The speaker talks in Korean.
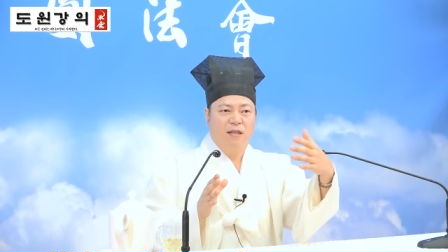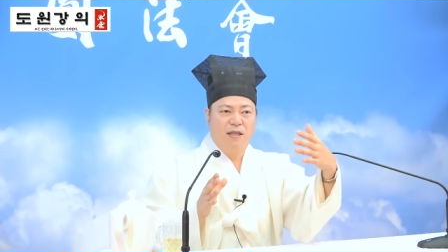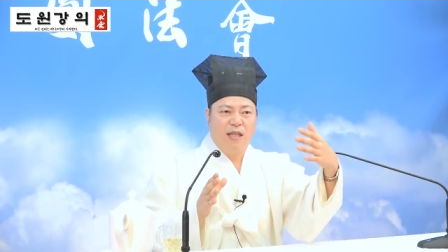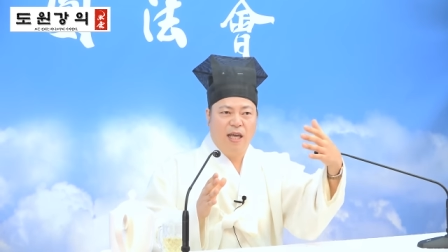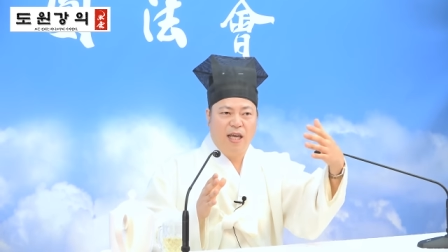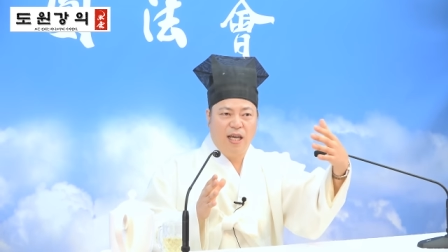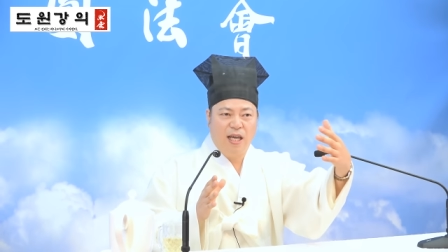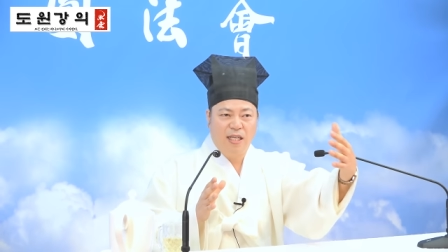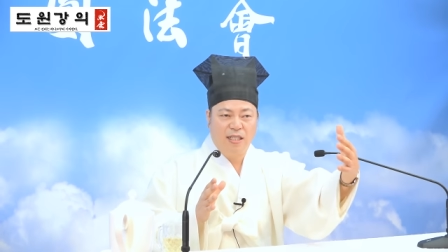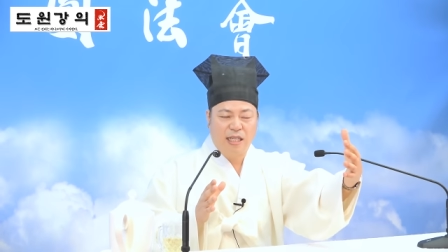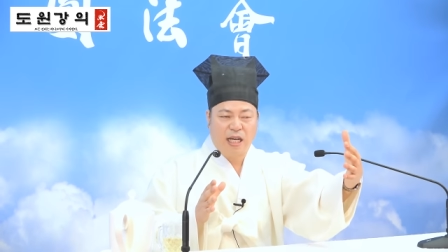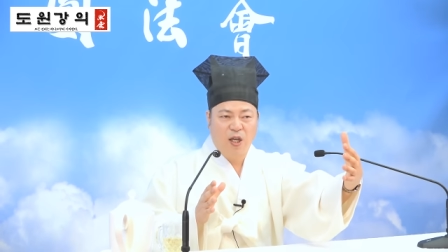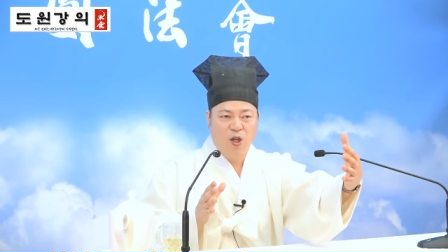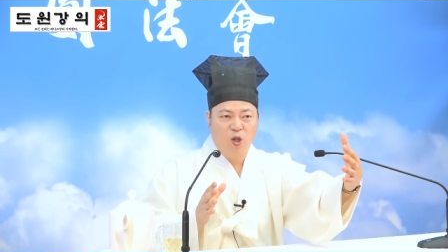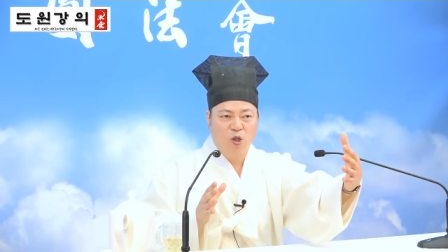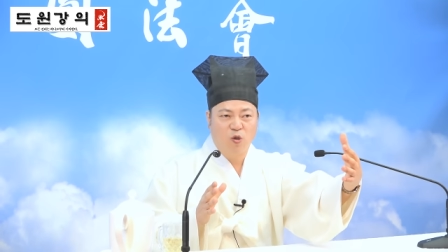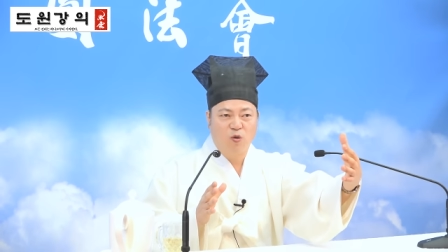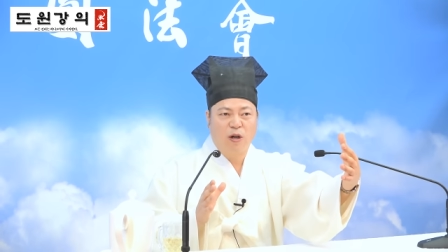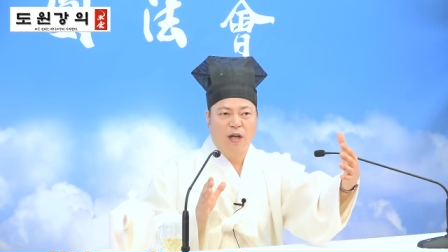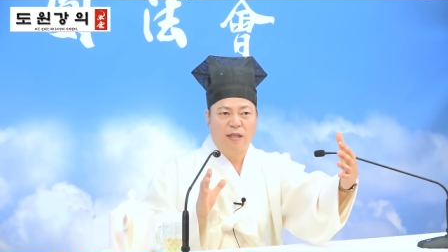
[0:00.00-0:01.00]

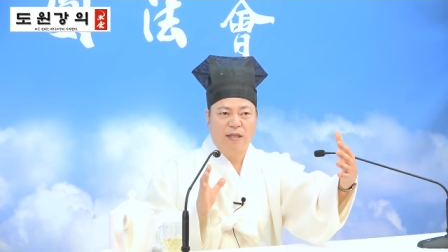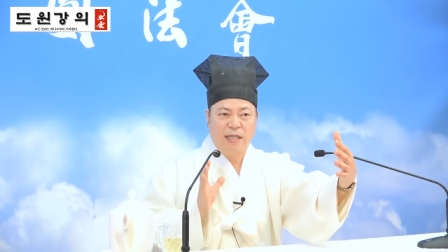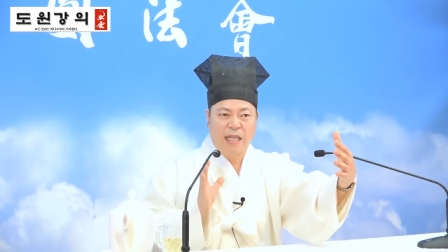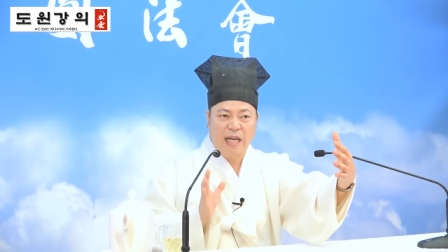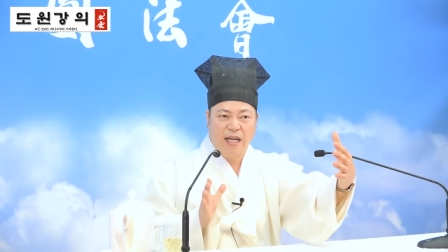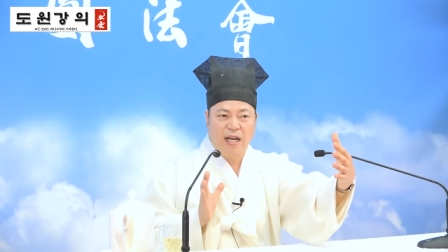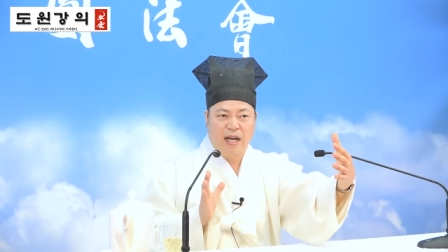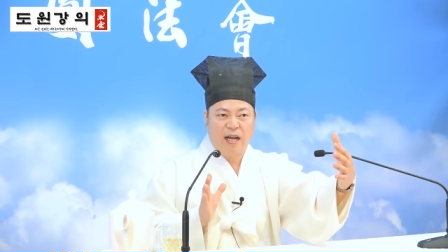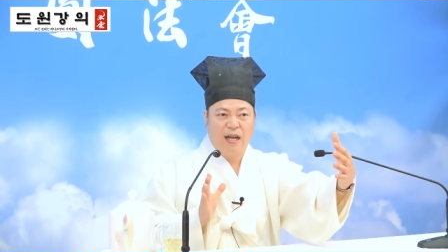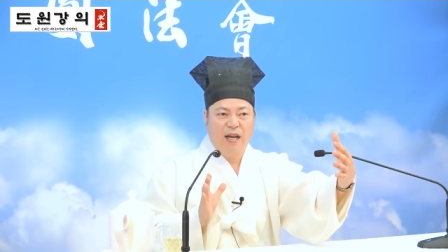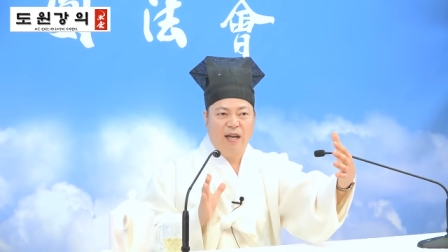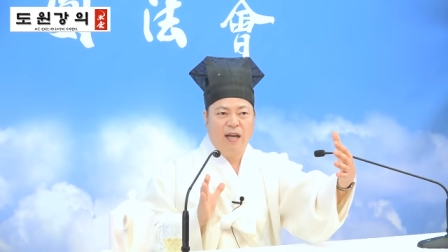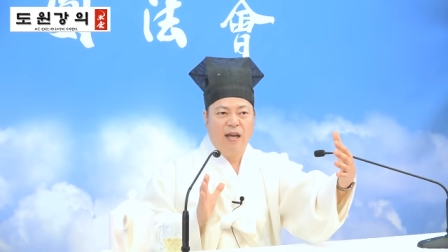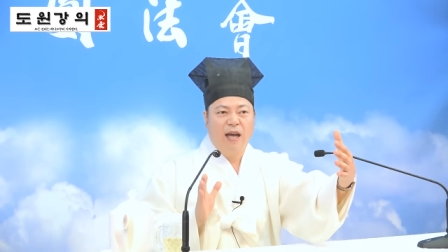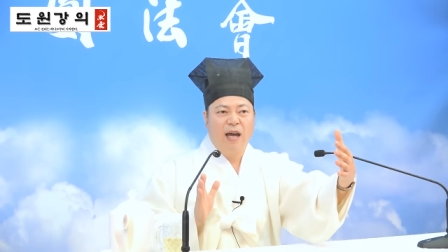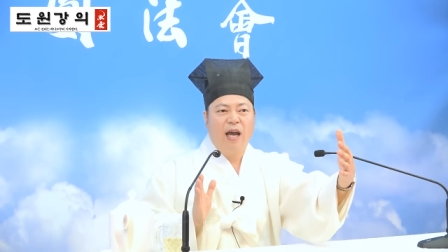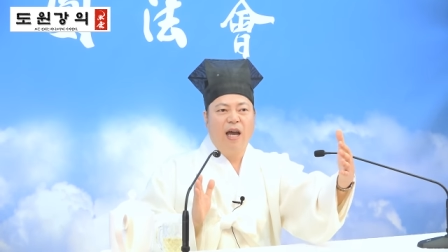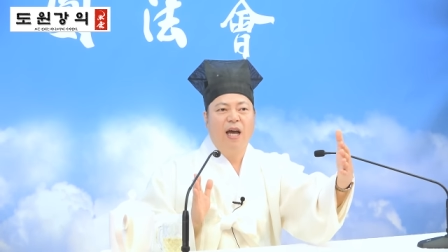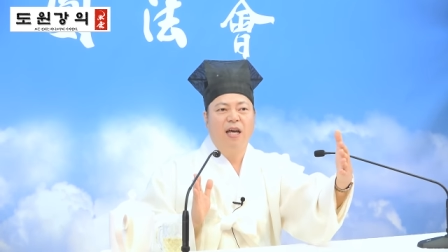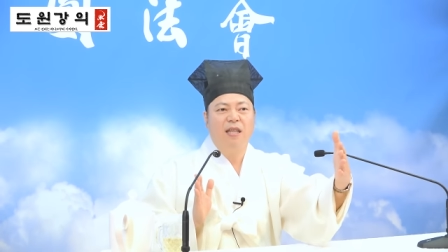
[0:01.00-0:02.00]
대자연과 내가
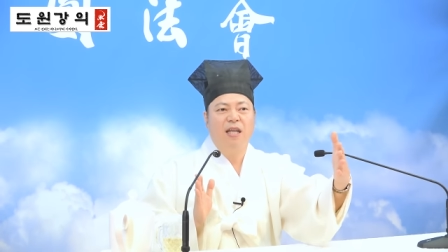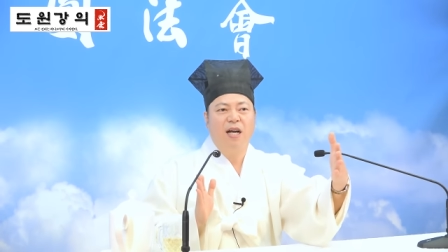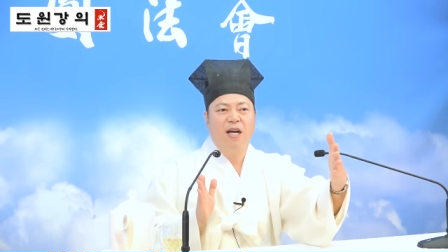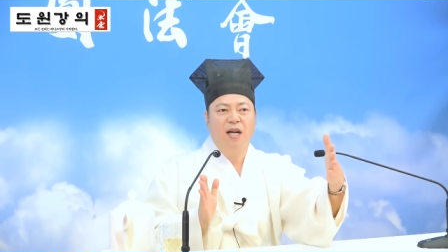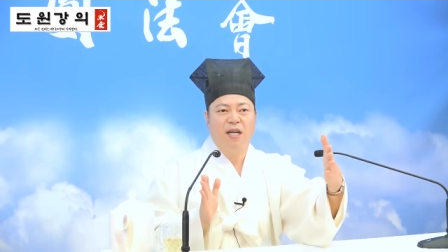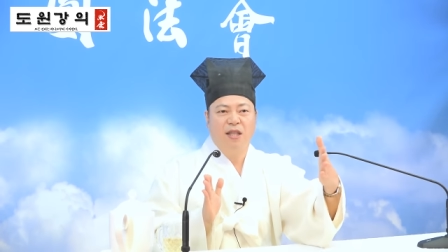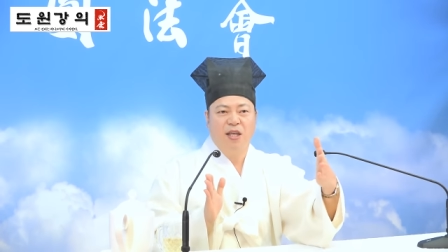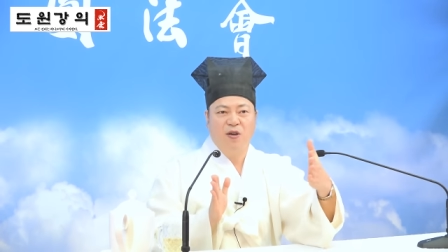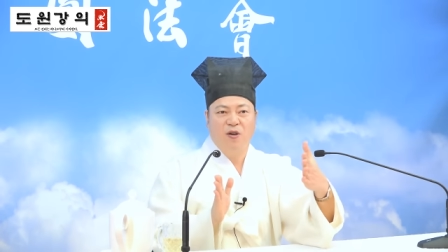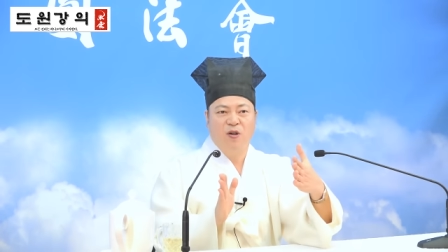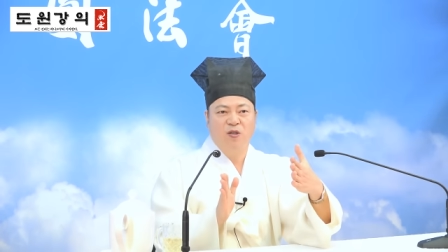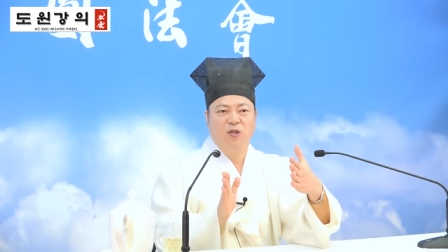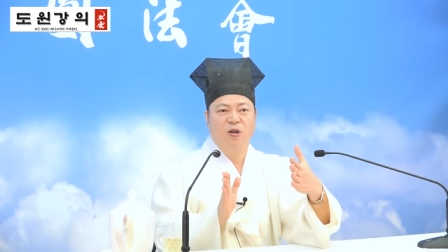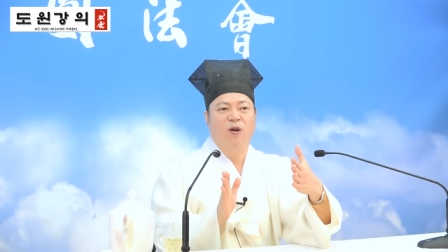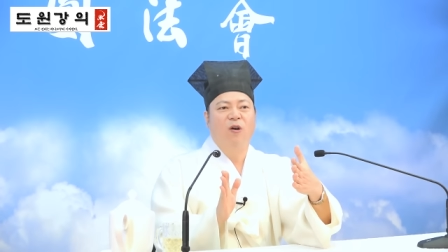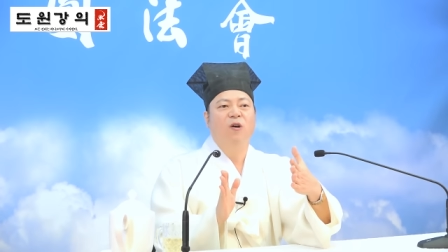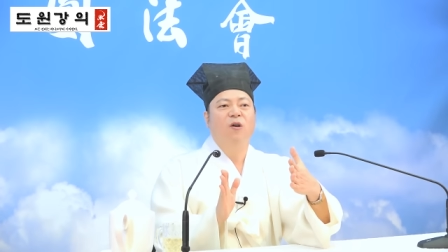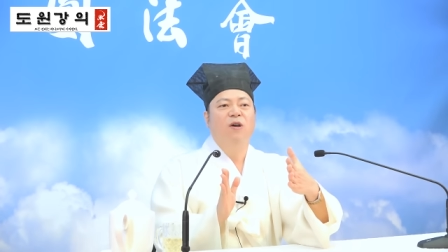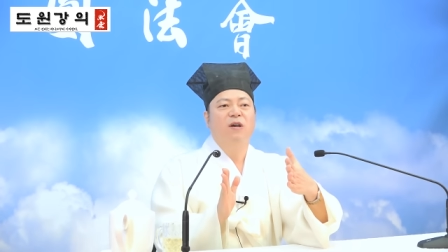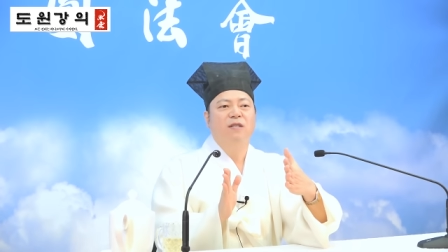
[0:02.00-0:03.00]
하나가
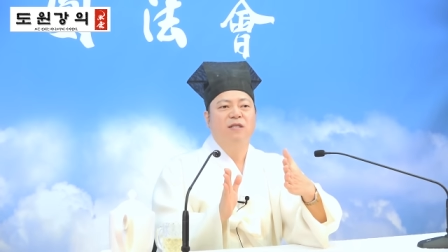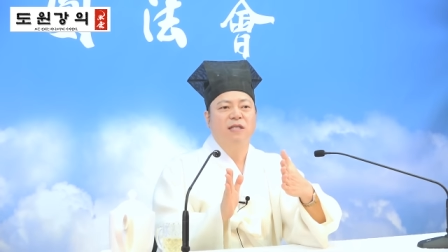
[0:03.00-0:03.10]
되어서